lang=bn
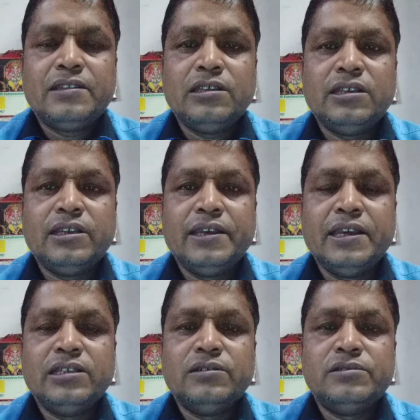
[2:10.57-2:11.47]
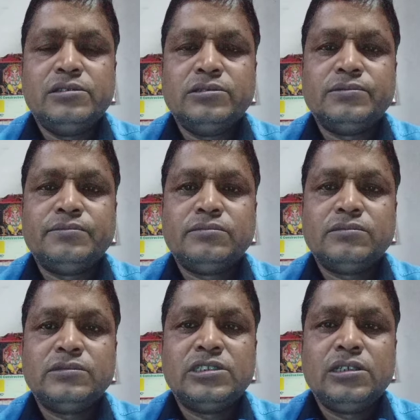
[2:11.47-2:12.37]
তো এই হলো
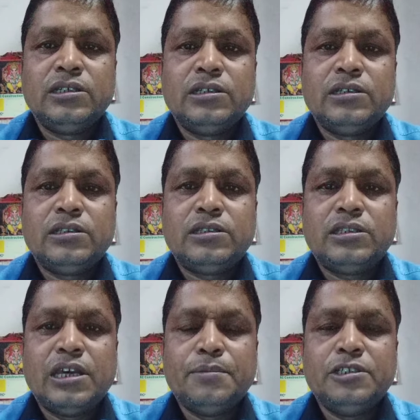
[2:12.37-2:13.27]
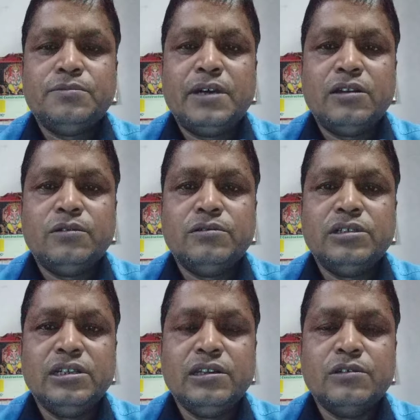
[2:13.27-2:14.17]
তাবিজ বানানোর
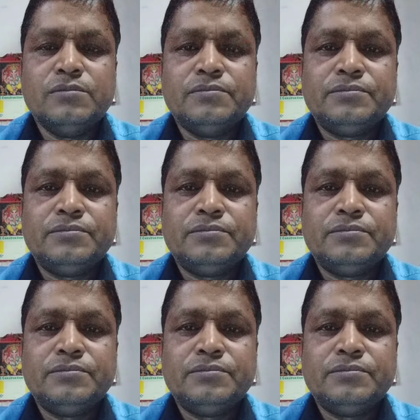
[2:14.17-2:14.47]
নিয়ম